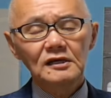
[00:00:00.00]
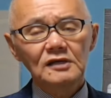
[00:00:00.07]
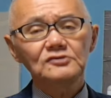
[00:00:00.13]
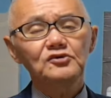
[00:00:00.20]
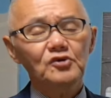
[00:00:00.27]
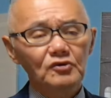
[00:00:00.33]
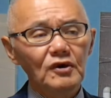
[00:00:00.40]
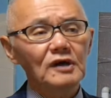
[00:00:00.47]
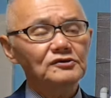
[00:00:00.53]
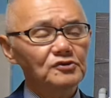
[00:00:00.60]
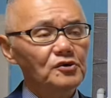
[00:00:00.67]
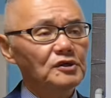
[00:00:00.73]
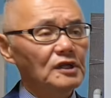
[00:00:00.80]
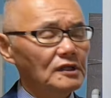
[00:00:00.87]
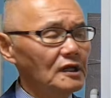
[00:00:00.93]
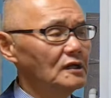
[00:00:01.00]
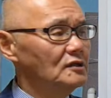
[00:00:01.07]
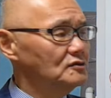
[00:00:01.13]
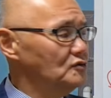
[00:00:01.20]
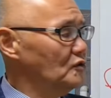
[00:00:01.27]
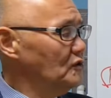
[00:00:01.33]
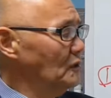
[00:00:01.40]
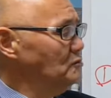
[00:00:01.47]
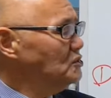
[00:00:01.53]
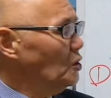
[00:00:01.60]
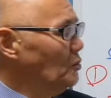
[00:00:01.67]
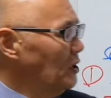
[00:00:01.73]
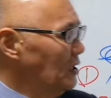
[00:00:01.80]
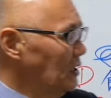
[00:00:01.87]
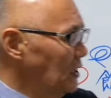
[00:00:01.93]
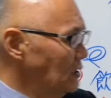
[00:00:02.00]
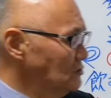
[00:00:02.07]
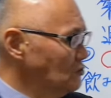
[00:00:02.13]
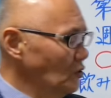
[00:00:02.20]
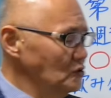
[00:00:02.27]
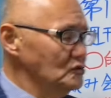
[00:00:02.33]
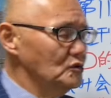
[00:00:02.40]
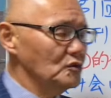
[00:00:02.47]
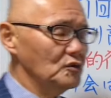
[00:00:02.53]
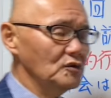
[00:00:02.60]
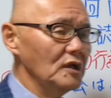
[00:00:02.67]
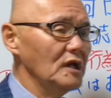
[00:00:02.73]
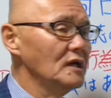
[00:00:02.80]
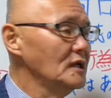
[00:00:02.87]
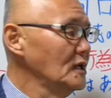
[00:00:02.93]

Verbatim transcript: それはそれでね、それで認められるということで、